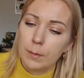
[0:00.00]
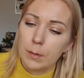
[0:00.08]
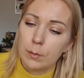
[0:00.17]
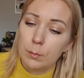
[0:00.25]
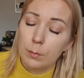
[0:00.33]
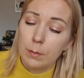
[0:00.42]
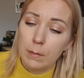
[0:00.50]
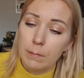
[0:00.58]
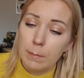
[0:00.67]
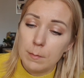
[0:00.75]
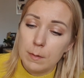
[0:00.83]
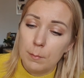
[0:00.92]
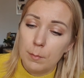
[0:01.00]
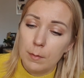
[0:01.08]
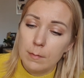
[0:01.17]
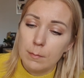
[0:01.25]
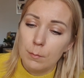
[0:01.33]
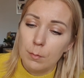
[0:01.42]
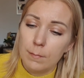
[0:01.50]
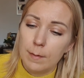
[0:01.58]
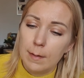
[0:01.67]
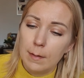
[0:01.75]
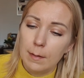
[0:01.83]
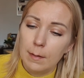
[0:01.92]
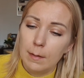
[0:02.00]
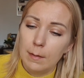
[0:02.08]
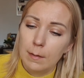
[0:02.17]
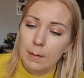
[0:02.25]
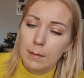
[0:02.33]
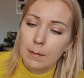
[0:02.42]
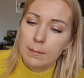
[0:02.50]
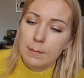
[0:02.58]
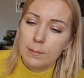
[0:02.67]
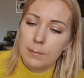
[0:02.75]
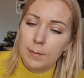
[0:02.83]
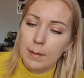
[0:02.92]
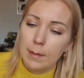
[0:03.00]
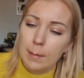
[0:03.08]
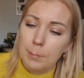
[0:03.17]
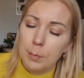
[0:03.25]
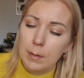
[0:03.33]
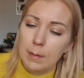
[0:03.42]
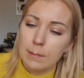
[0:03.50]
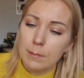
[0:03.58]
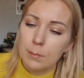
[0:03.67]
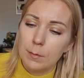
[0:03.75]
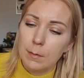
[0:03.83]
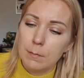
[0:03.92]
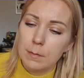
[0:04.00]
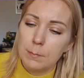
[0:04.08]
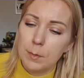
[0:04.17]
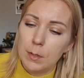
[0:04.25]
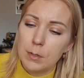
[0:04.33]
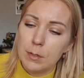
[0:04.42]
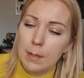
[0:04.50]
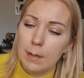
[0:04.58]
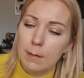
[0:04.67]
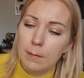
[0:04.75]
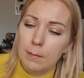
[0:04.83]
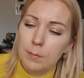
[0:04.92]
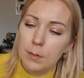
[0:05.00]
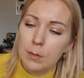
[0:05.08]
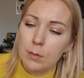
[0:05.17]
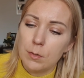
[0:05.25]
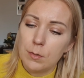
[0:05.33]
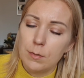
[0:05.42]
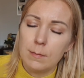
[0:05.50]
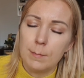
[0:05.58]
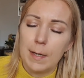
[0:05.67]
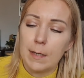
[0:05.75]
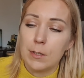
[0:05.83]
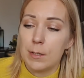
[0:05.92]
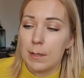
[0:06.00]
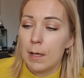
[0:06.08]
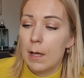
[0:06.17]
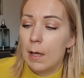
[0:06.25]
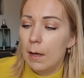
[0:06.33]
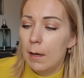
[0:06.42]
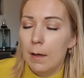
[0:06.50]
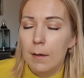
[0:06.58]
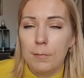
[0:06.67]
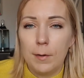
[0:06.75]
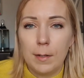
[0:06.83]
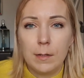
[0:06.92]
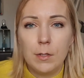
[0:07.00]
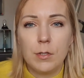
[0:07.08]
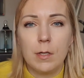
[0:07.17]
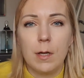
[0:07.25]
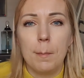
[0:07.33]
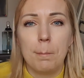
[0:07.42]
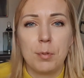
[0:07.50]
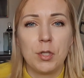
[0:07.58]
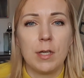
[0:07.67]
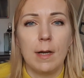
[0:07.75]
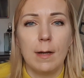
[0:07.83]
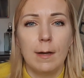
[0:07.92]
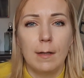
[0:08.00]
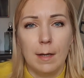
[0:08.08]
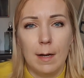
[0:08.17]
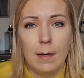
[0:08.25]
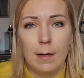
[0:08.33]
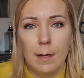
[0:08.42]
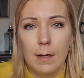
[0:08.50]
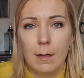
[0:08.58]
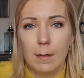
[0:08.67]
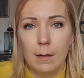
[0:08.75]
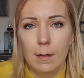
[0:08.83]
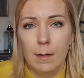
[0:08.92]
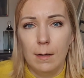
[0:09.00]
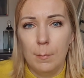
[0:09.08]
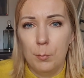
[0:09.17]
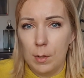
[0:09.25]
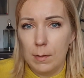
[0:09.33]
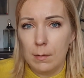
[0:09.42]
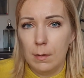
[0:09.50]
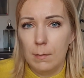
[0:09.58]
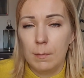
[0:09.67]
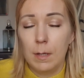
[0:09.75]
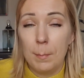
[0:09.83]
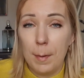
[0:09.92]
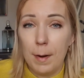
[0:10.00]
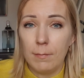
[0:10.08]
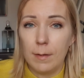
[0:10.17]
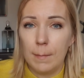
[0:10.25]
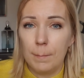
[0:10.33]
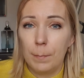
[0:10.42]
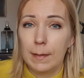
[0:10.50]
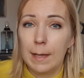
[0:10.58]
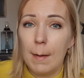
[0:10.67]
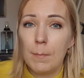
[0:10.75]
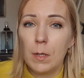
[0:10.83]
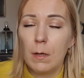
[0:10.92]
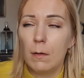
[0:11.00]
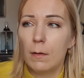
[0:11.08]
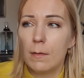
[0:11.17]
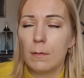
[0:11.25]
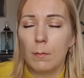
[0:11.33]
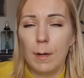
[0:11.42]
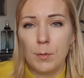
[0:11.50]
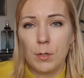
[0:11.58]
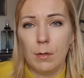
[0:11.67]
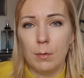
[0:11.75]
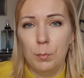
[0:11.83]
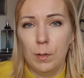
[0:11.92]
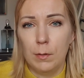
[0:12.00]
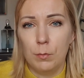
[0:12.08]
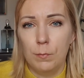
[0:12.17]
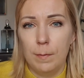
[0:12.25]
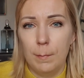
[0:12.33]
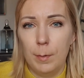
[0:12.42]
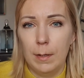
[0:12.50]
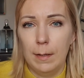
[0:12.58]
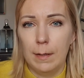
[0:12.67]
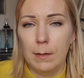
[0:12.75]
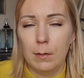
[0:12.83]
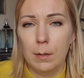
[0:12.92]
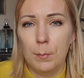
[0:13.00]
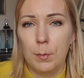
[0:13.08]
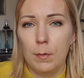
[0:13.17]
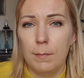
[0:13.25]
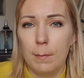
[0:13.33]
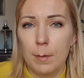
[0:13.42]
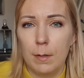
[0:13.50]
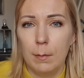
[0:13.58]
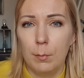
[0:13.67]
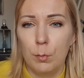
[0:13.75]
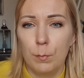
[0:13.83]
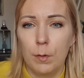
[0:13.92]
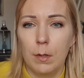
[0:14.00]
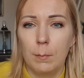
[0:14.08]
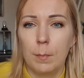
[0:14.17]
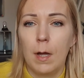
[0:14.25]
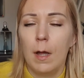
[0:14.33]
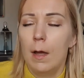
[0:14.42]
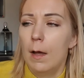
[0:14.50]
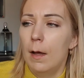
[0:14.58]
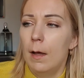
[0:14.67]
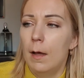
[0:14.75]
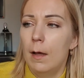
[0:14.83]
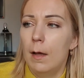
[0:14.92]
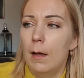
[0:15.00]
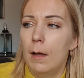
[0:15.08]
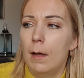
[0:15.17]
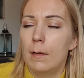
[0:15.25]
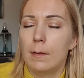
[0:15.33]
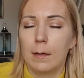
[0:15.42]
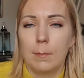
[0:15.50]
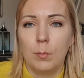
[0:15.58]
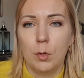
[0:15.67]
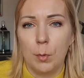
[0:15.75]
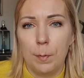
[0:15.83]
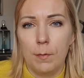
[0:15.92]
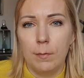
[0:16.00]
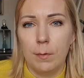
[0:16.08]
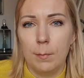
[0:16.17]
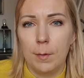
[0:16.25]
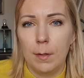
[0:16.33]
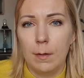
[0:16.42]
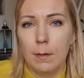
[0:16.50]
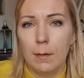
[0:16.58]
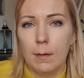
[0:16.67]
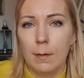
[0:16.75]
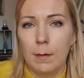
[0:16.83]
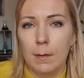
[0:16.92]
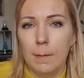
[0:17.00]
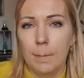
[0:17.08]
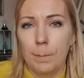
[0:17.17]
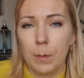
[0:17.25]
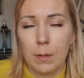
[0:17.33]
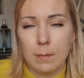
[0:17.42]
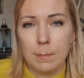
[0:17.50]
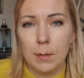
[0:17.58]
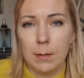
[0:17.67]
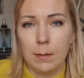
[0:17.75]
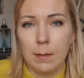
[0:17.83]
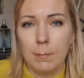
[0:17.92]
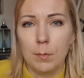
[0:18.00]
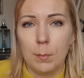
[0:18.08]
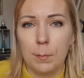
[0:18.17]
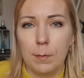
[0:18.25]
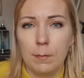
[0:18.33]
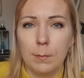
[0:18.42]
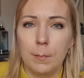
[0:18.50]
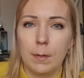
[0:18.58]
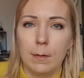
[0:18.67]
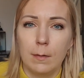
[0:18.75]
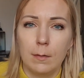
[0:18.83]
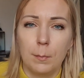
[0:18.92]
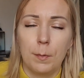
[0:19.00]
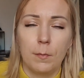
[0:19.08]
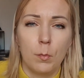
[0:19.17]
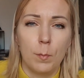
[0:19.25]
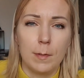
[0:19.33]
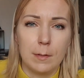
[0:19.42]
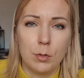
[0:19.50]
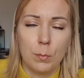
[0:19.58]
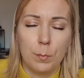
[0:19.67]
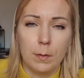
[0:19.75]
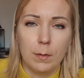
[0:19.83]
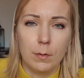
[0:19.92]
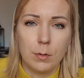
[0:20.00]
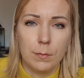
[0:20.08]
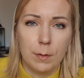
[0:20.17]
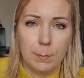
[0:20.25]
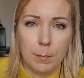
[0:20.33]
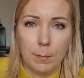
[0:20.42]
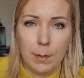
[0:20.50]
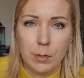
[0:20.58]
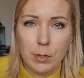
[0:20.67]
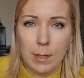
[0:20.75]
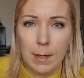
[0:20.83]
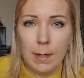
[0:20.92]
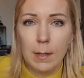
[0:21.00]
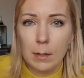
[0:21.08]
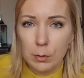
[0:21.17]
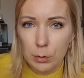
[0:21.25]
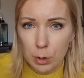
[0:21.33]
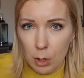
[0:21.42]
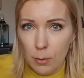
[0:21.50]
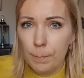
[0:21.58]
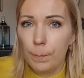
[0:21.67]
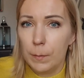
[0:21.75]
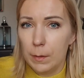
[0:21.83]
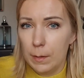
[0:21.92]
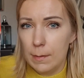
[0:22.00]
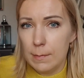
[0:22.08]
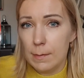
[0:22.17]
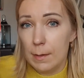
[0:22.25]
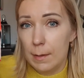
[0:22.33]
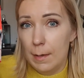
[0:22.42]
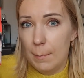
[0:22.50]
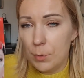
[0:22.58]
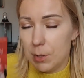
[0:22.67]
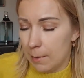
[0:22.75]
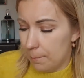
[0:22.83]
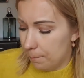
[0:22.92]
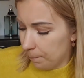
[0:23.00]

który nie wiem co, bo jest urwane, stwa napina skórę, zmniejsza widoczność zmarszczek. E, faktycznie przegenialne E, płatki. Naprawdę. Dla mnie one są lepsze od płatków Faberlika. Do tej pory Faberlic był moim e, takim topowym e, kosmetykiem, topowym, e, topową maseczką pod oczy. W tym momencie to jest lepsze.